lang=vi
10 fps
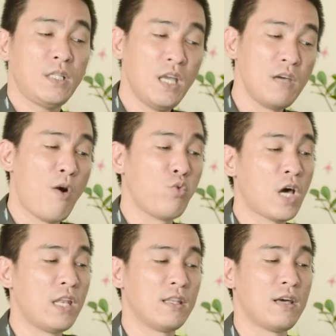thì mậu
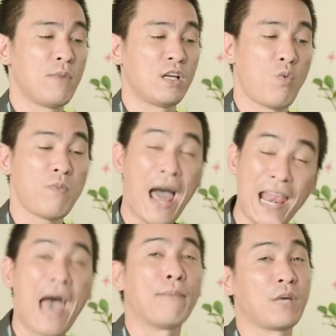thìn thì mình cũng đã
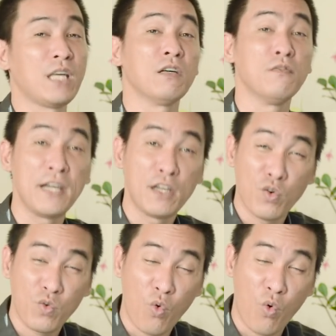làm cái tử vi
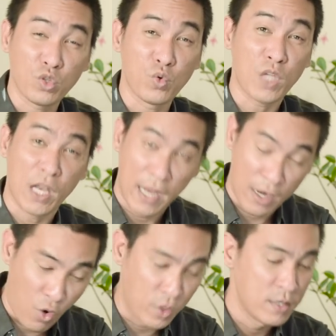của tuổi thìn này
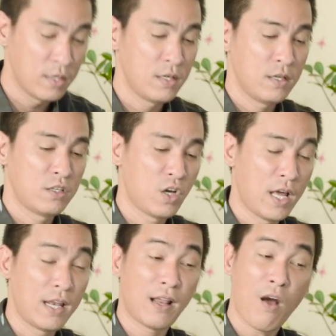rồi cho
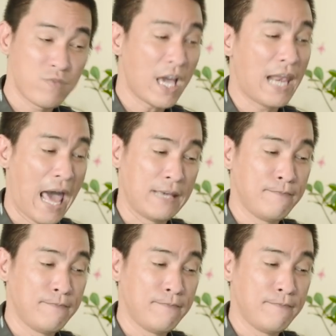nên không nhắc lại